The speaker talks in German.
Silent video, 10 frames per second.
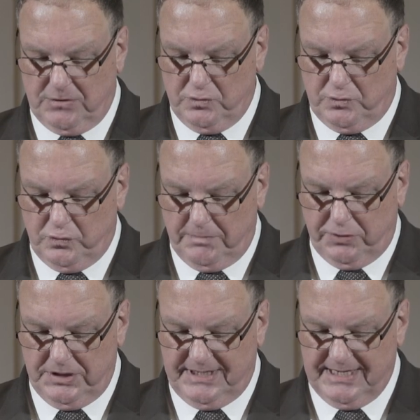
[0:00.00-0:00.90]

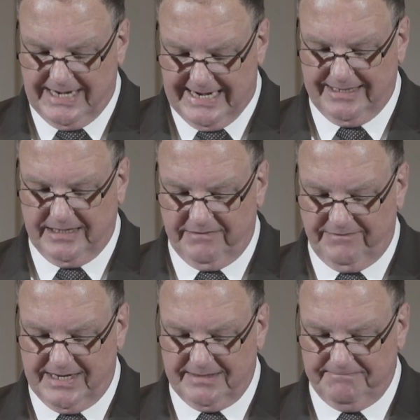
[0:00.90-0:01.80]
Kulturpolitik eingehen
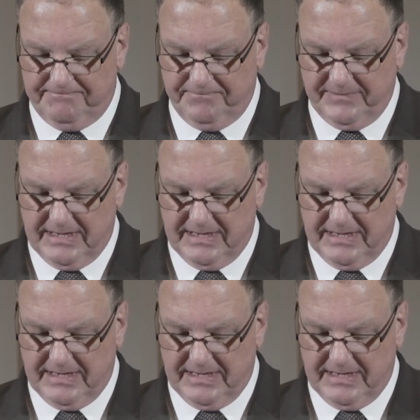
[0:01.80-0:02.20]
werden.